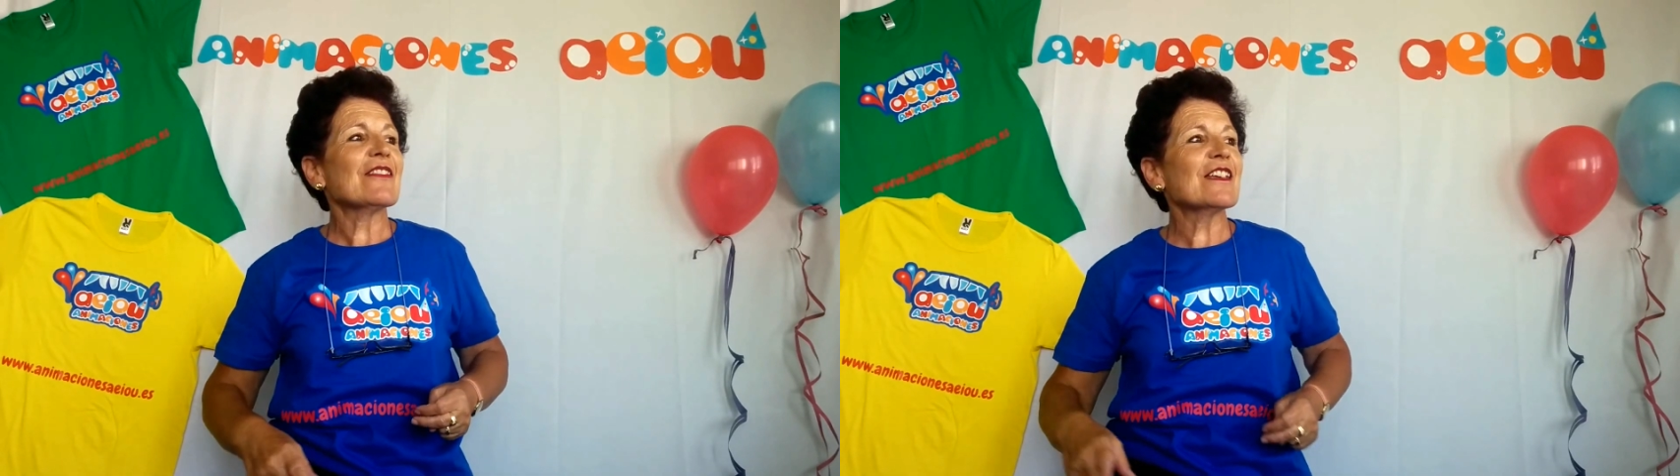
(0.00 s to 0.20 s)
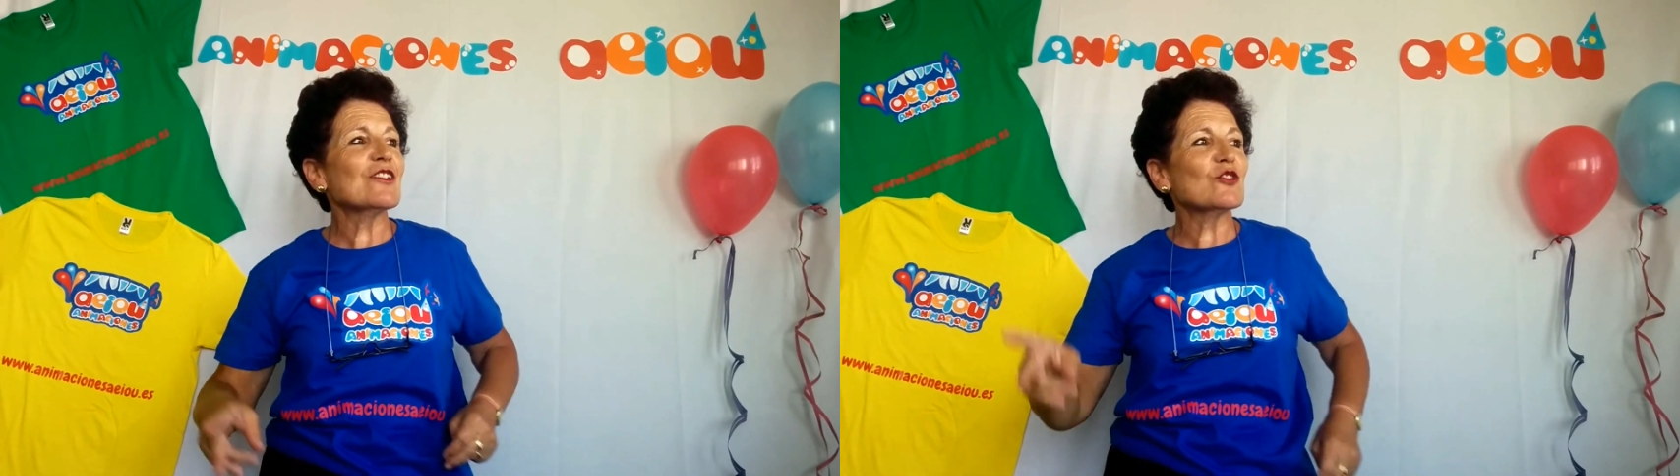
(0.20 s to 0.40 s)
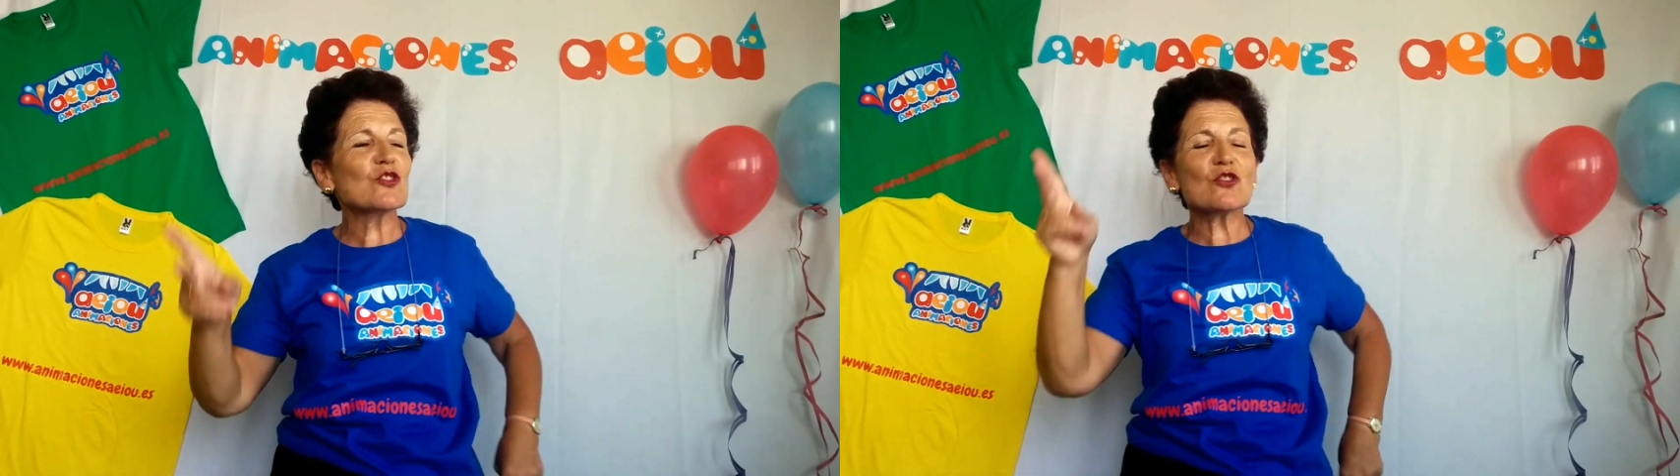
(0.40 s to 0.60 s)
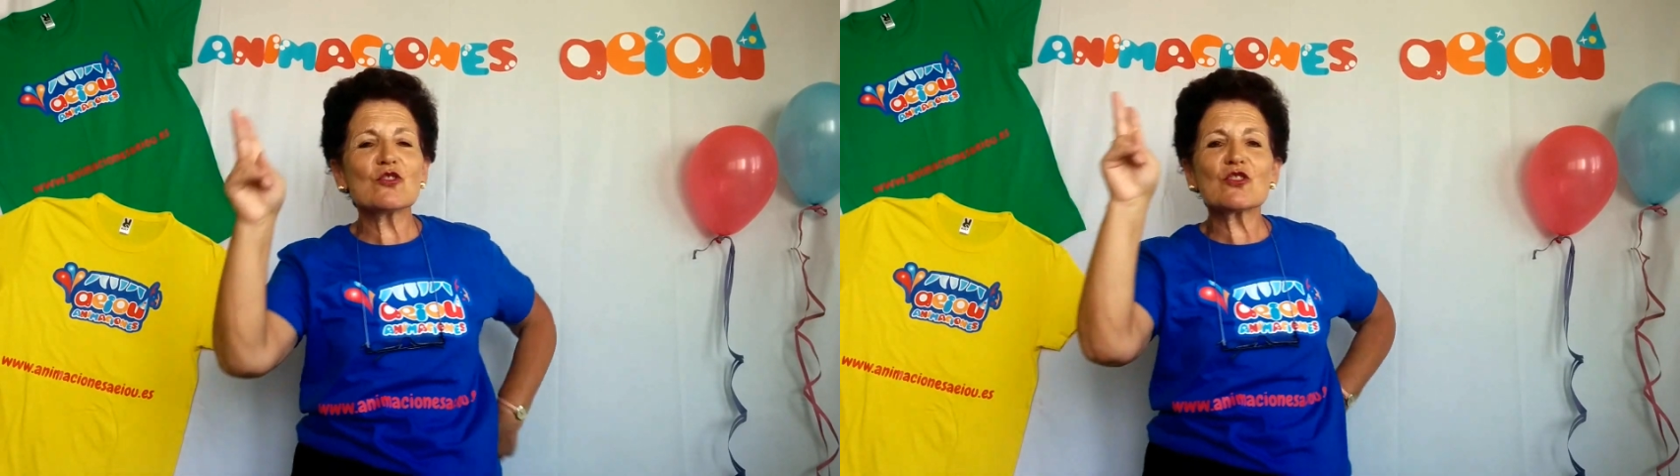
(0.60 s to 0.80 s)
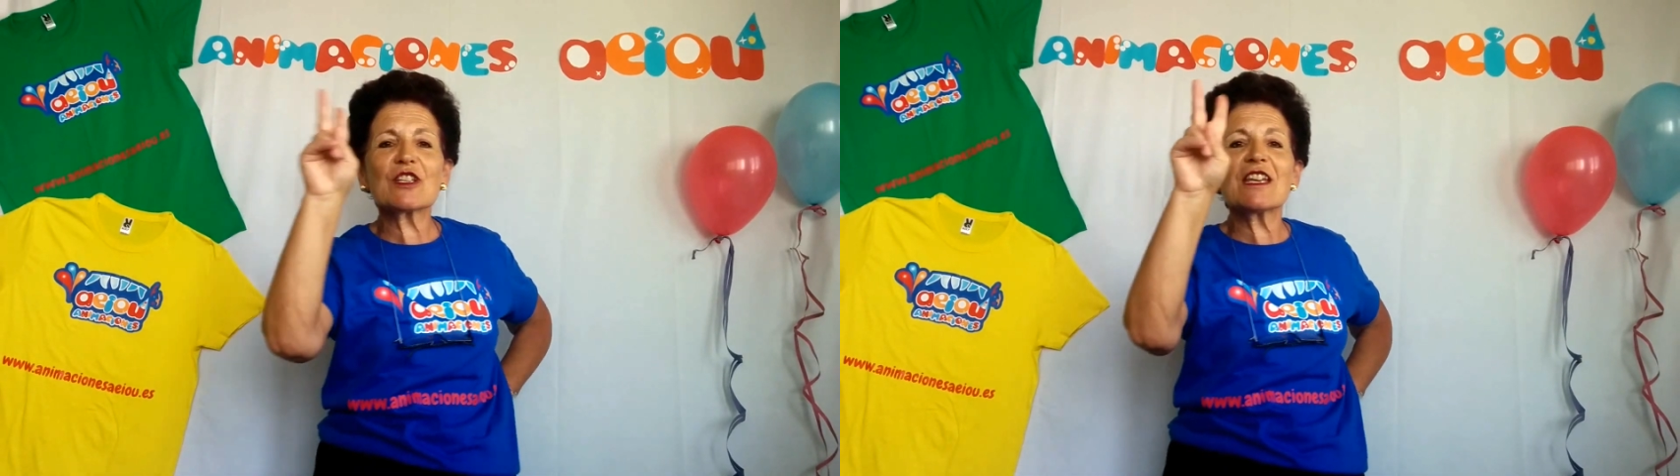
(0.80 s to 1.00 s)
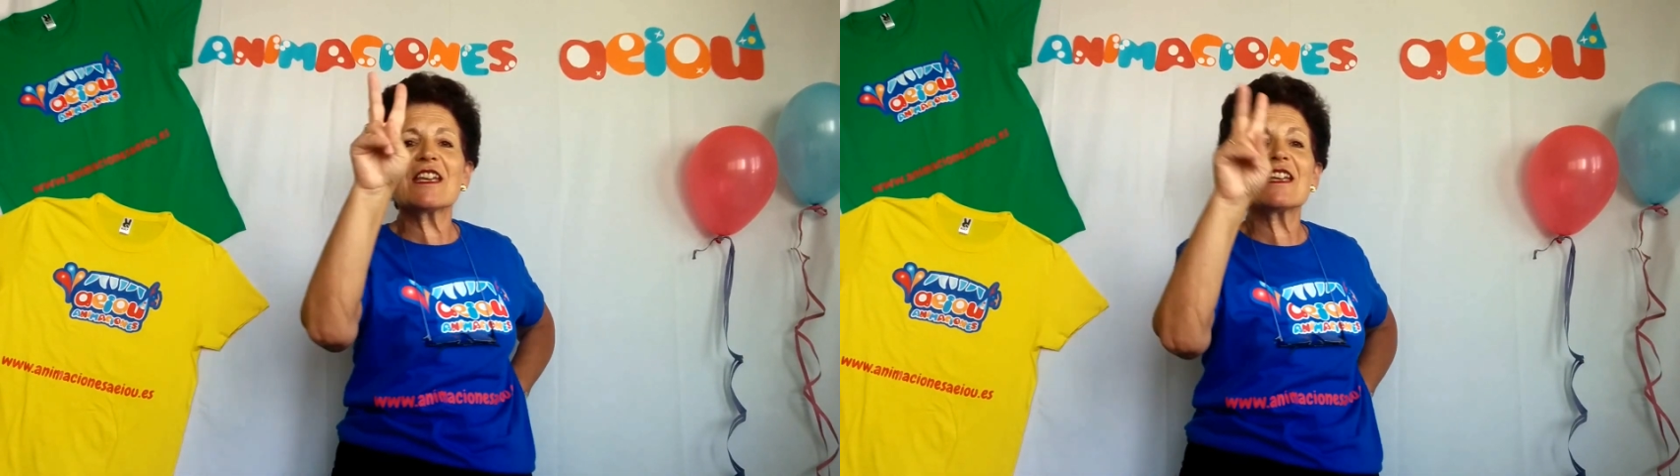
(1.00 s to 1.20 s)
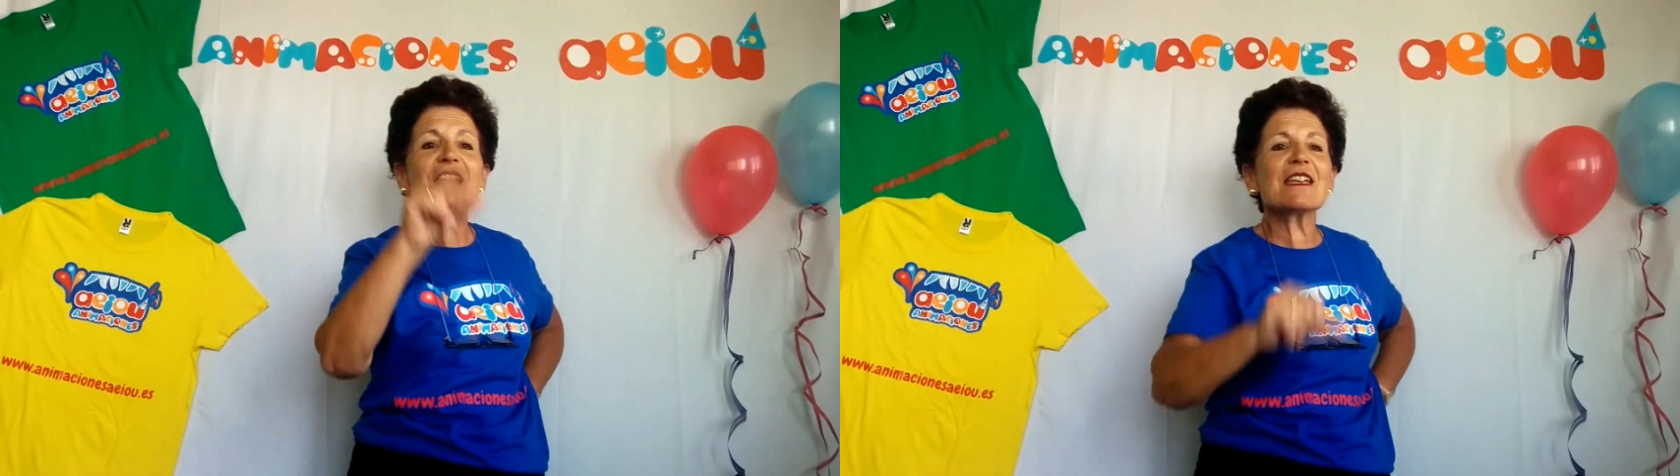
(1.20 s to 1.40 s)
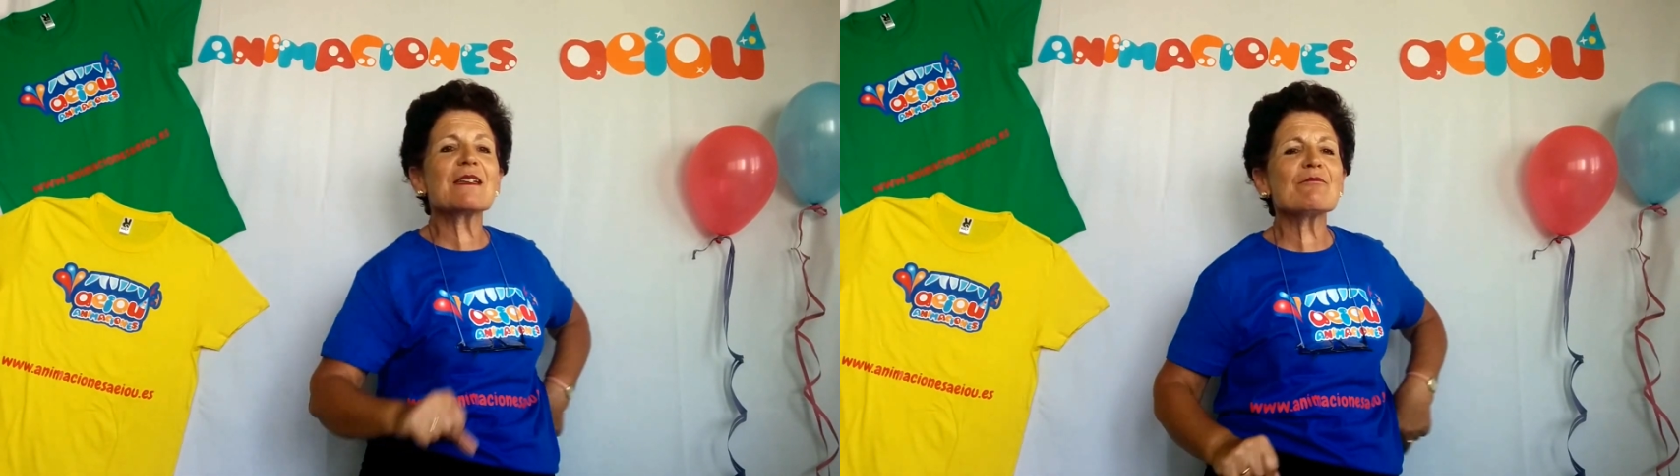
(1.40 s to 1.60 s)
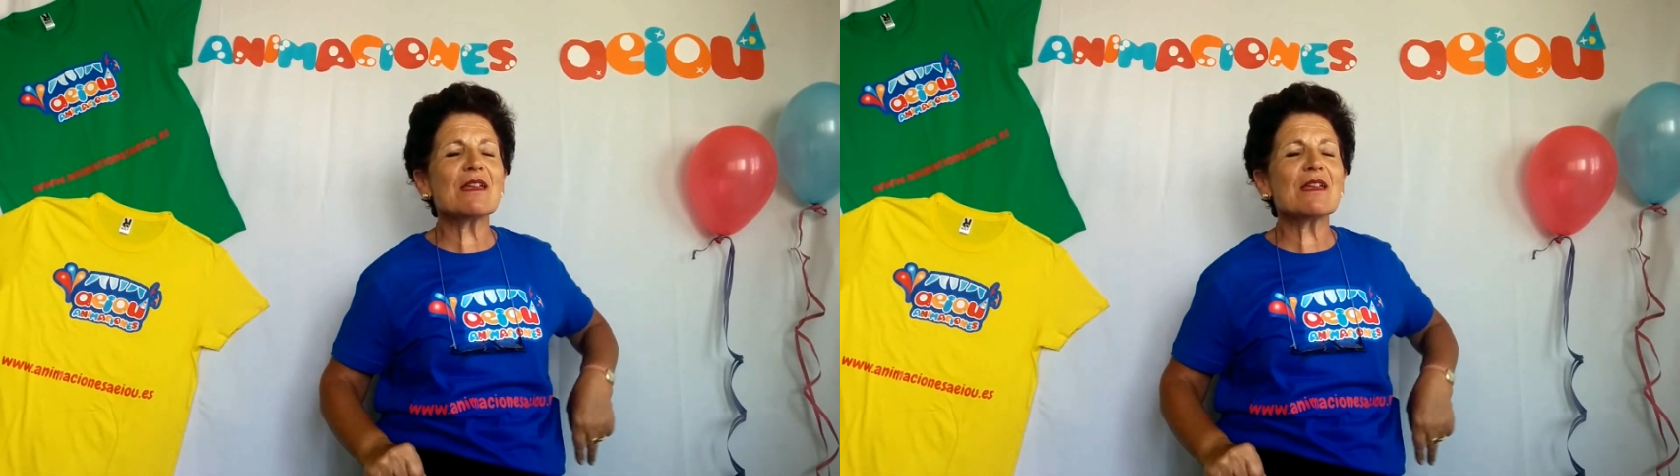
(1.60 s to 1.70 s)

De los dos que